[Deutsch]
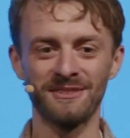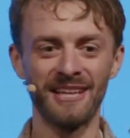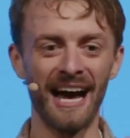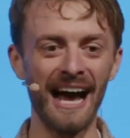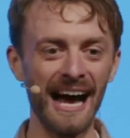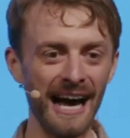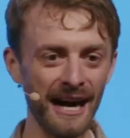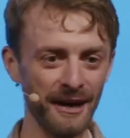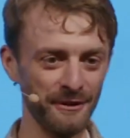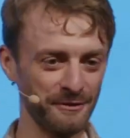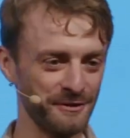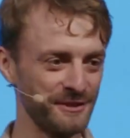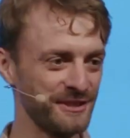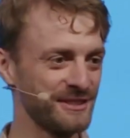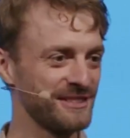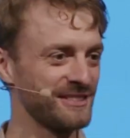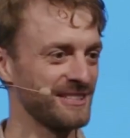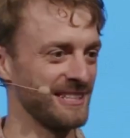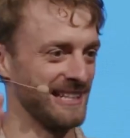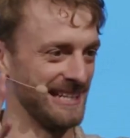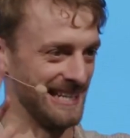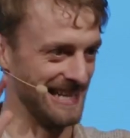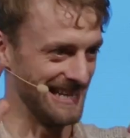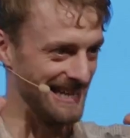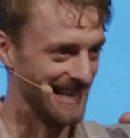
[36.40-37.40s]

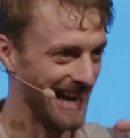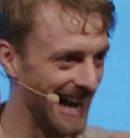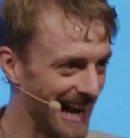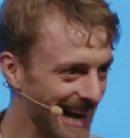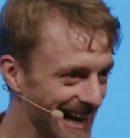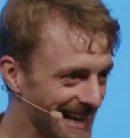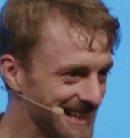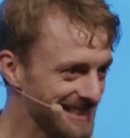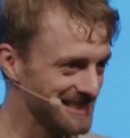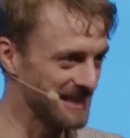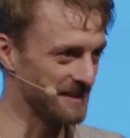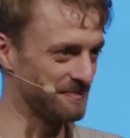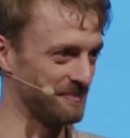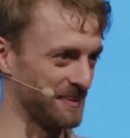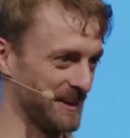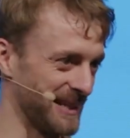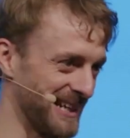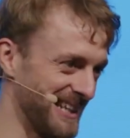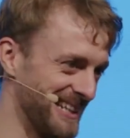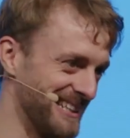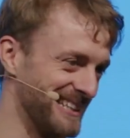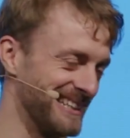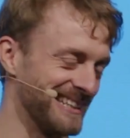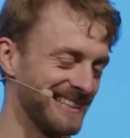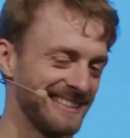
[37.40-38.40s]
darfst nach der
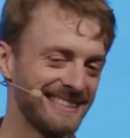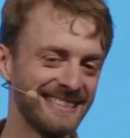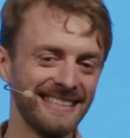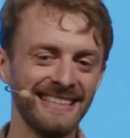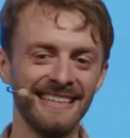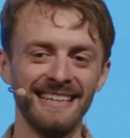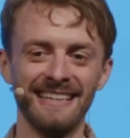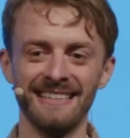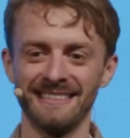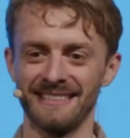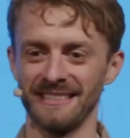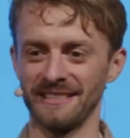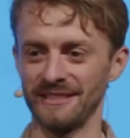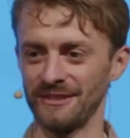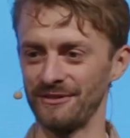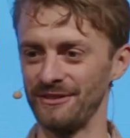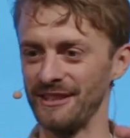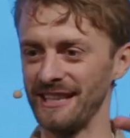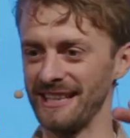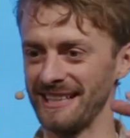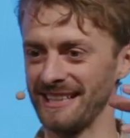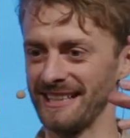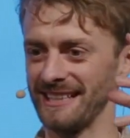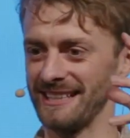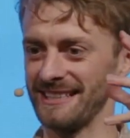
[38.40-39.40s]
Predigt das
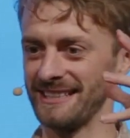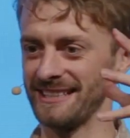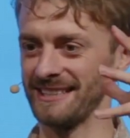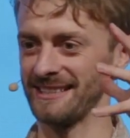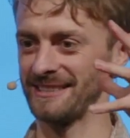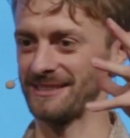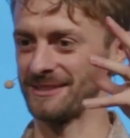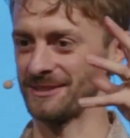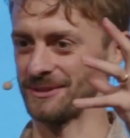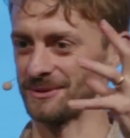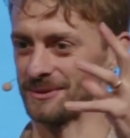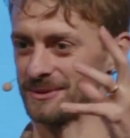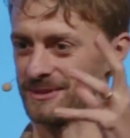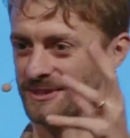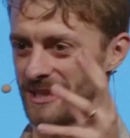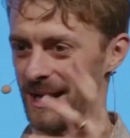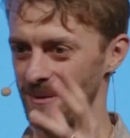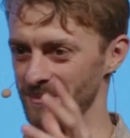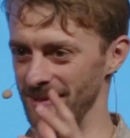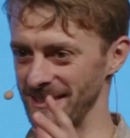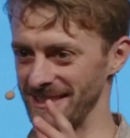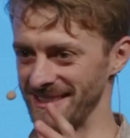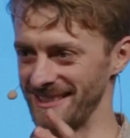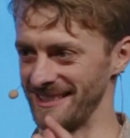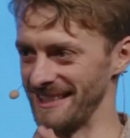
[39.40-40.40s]
wirklich
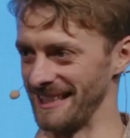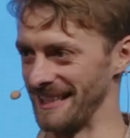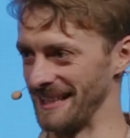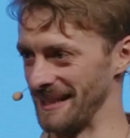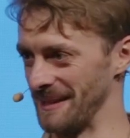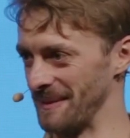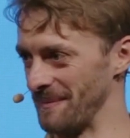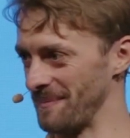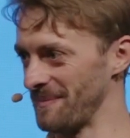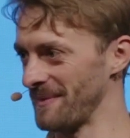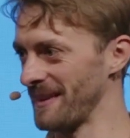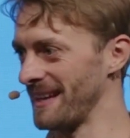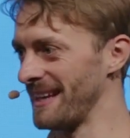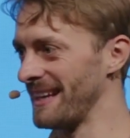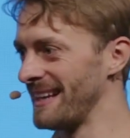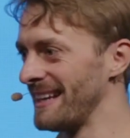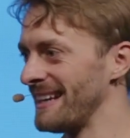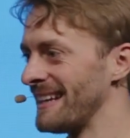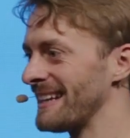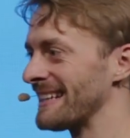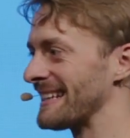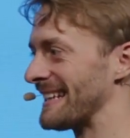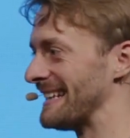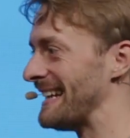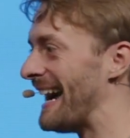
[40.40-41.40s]
zusammensehen.
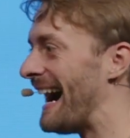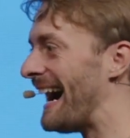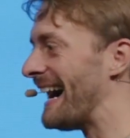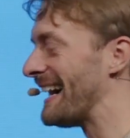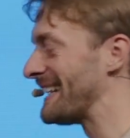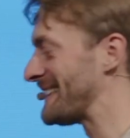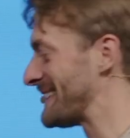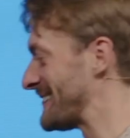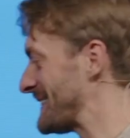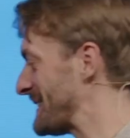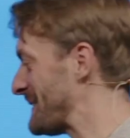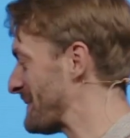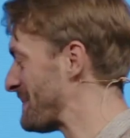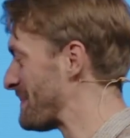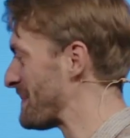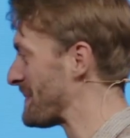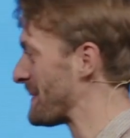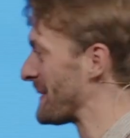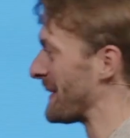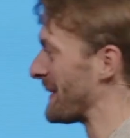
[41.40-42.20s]
Gnade